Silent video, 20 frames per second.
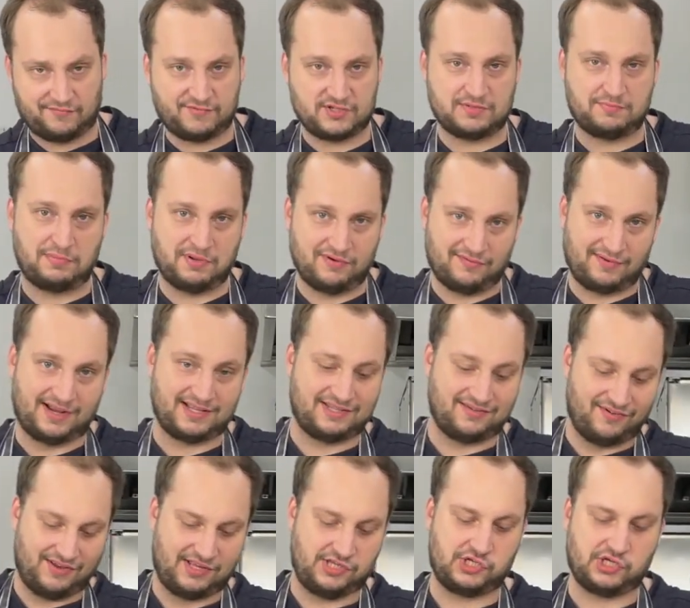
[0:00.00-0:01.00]
взбивать
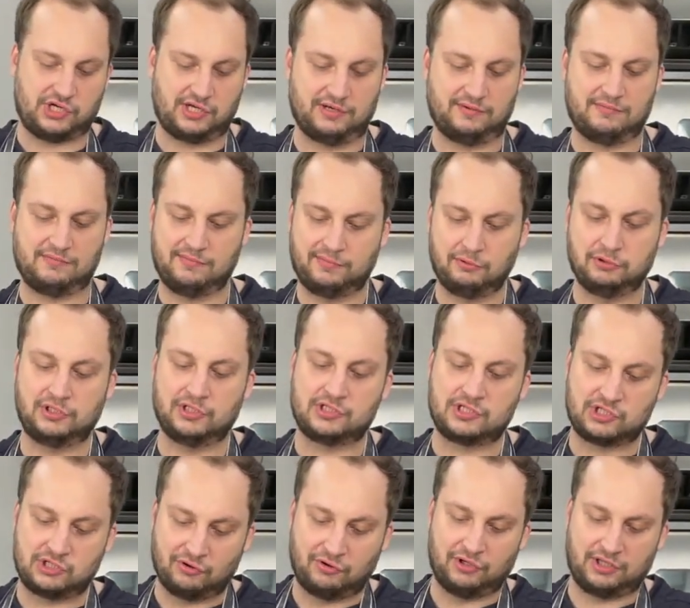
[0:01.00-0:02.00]
венчиком будет
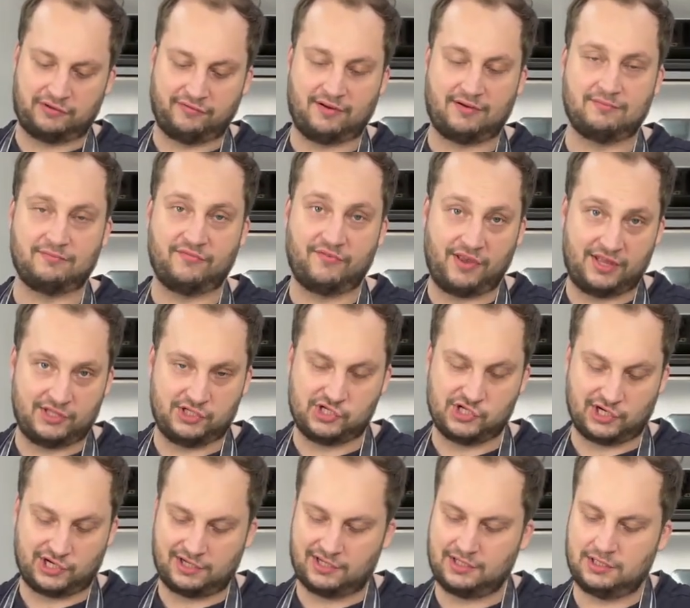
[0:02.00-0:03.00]
стоить вам
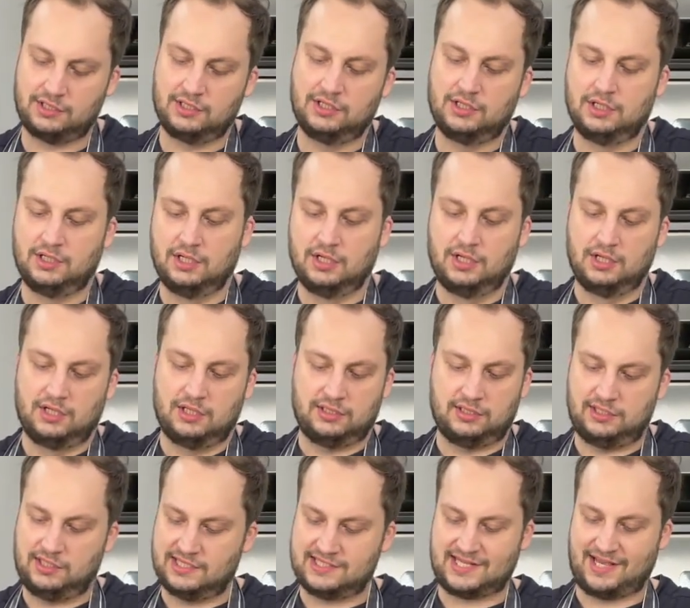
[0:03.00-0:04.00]
венчика.
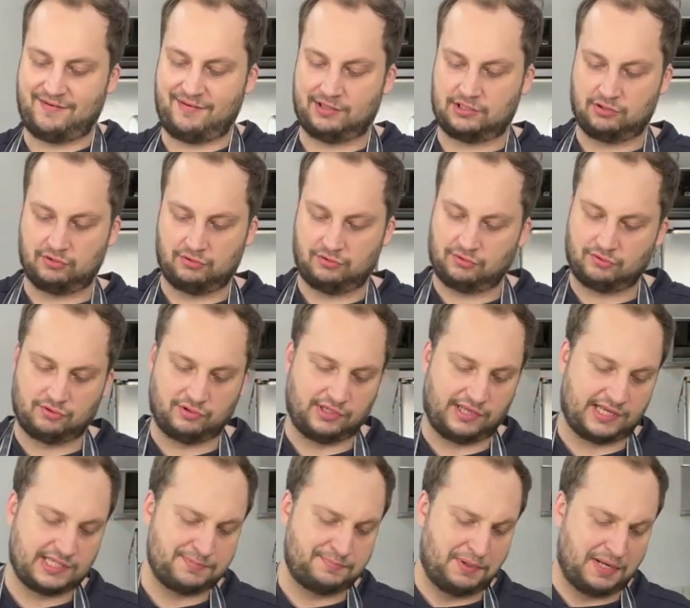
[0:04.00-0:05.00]
Не советую
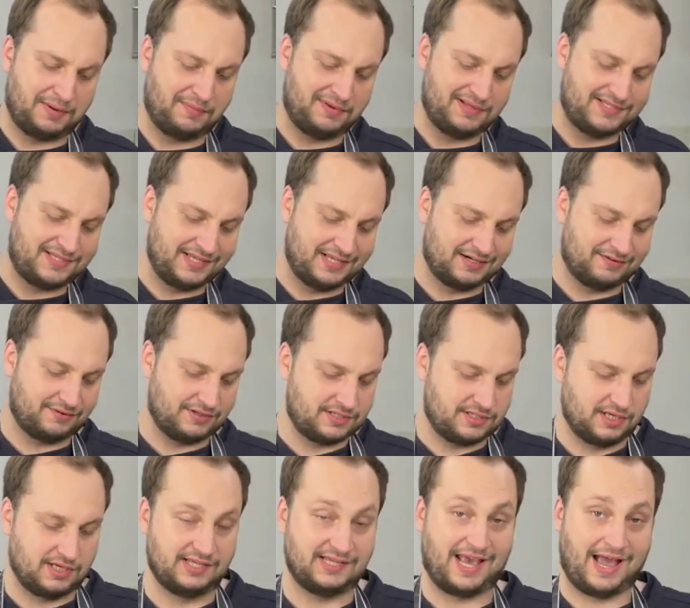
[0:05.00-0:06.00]
экспериментировать.
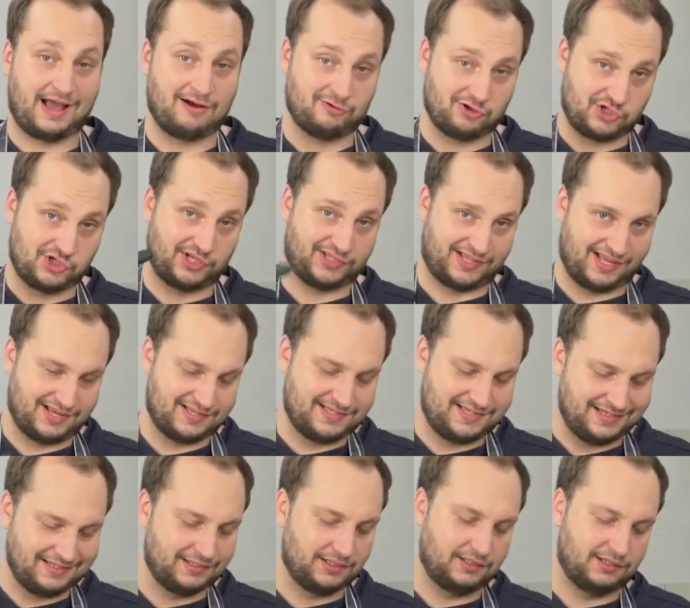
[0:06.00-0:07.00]
Я уже так
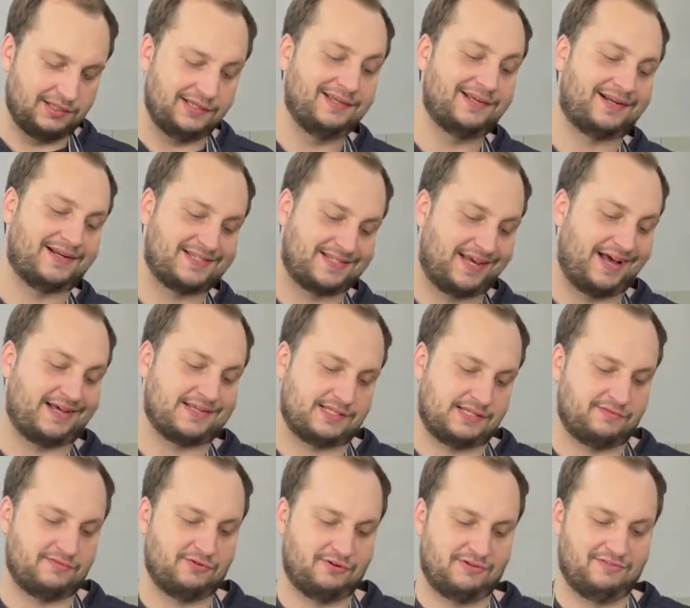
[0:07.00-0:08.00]
делал и
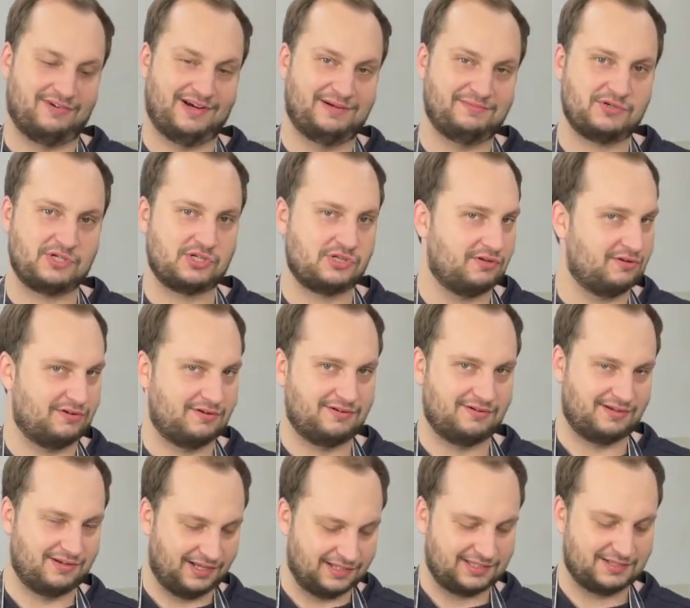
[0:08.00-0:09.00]
рассказываю вам,
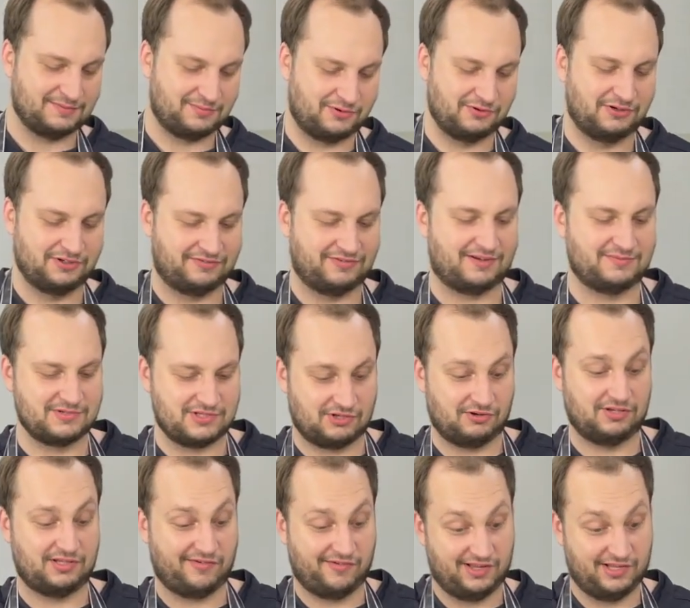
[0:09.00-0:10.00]
что это будет вам
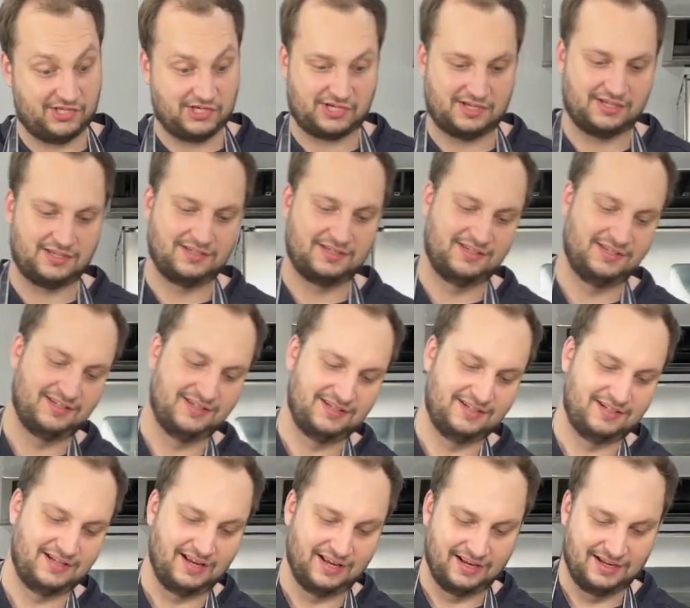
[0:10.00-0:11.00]
стоить венчика.
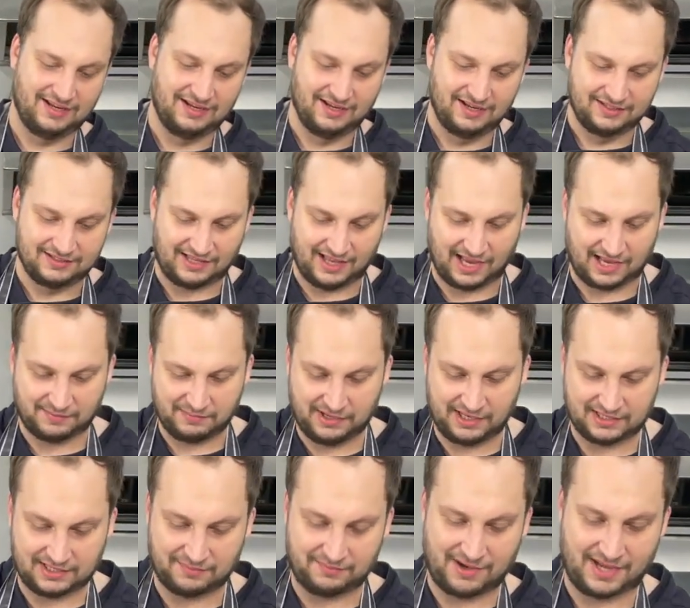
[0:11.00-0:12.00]
Так, мы
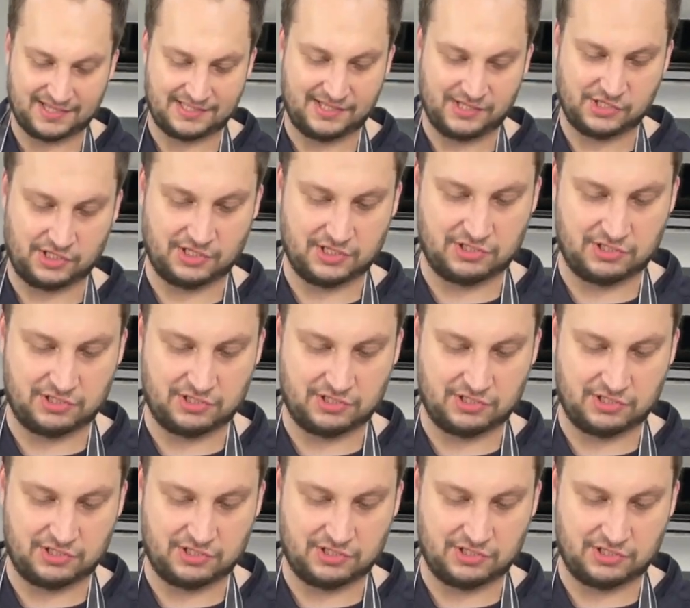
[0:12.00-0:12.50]
это маслечко